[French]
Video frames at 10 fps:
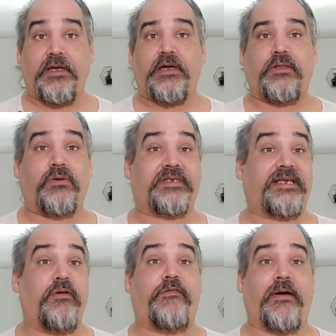Donc
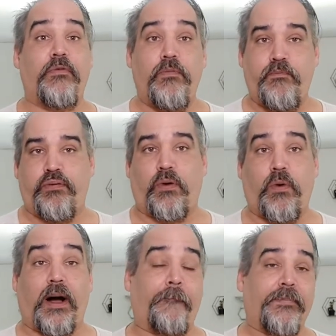c'est le fameux
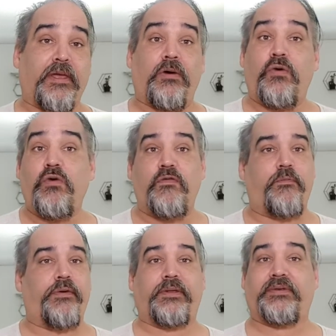pourquoi, où vous
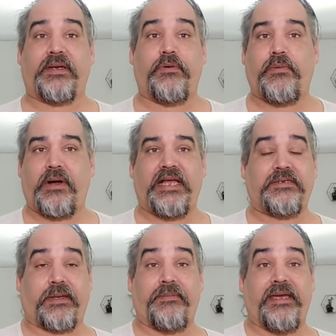pouvez tout simplement
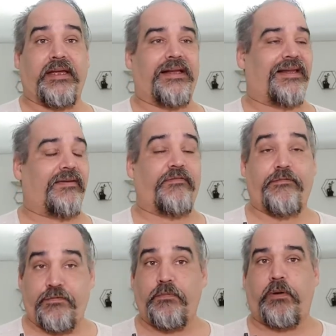exprimer
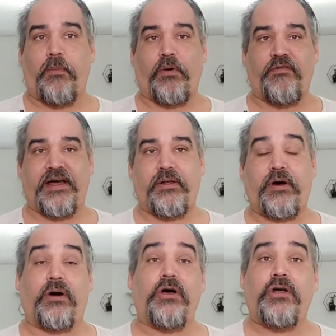vos propres
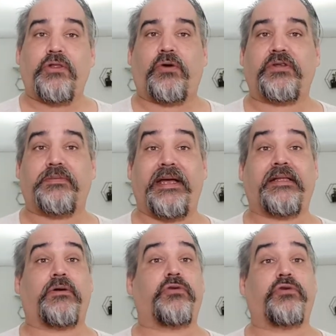valeurs,
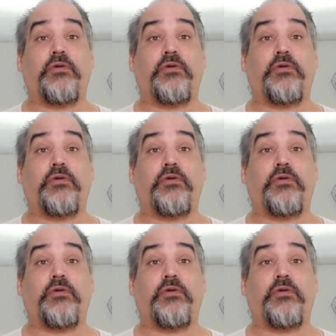transmettre ce